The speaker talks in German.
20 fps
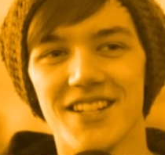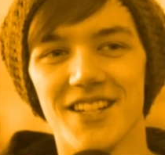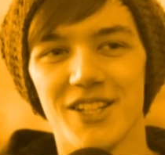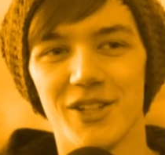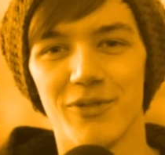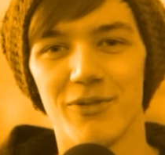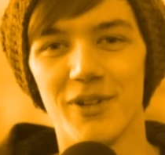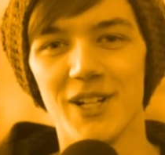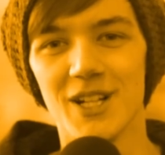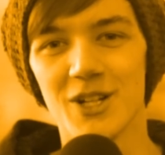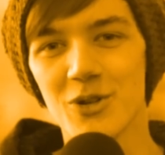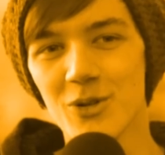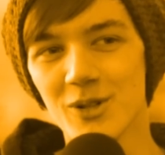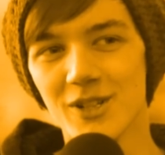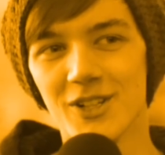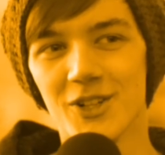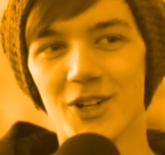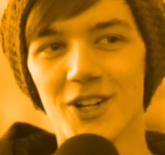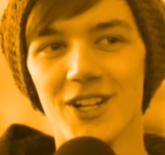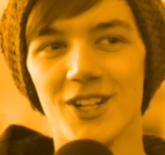ich viele
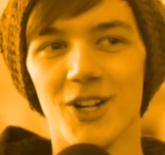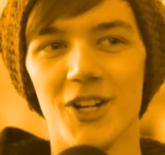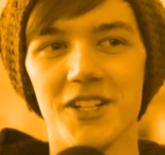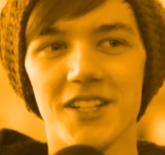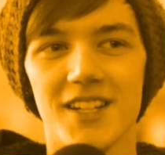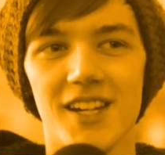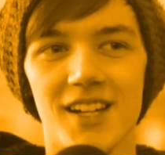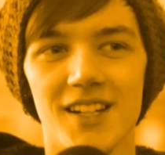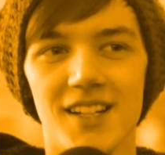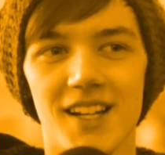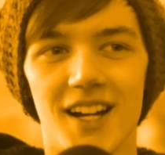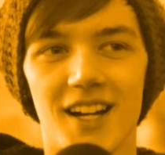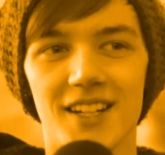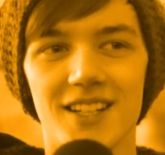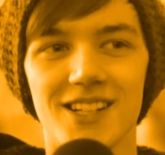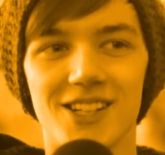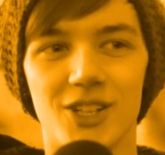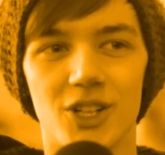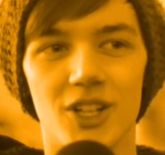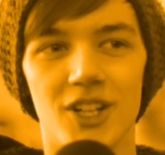coole neue Leute
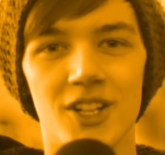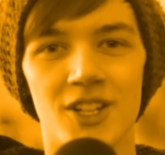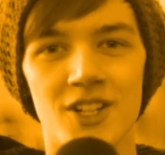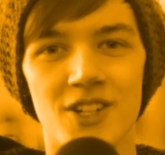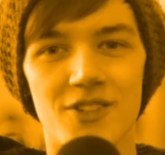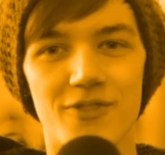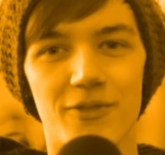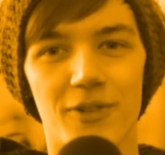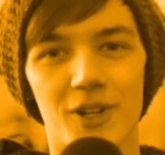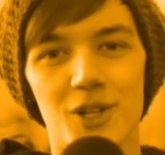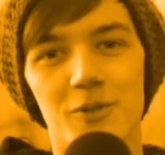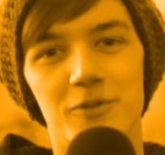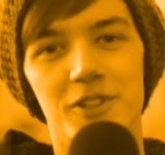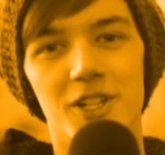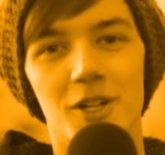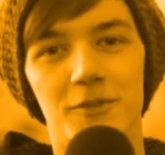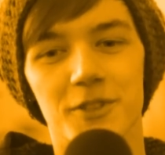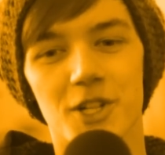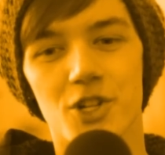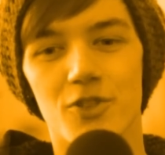kennenlerne und
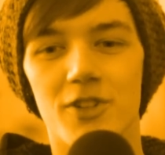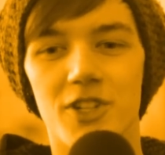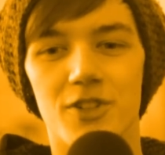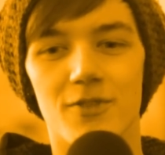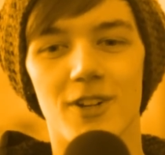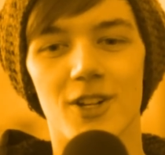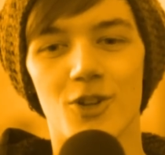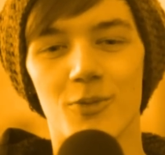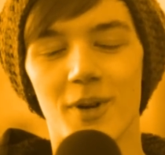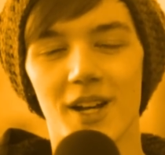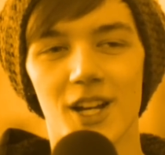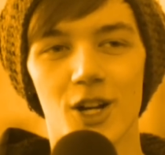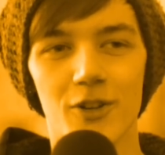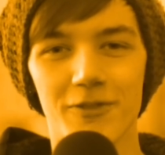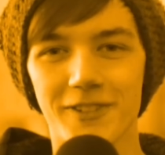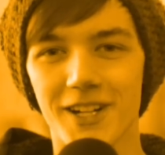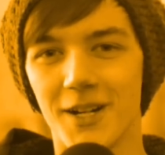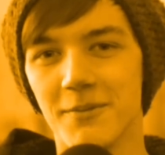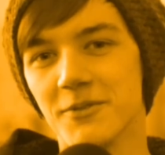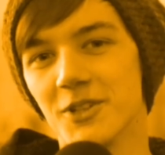vernünftig auf das Crucible und meine
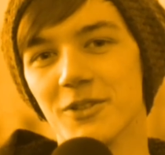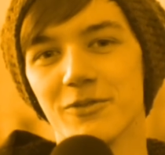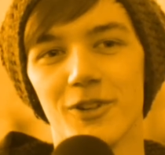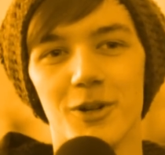Aufgaben dort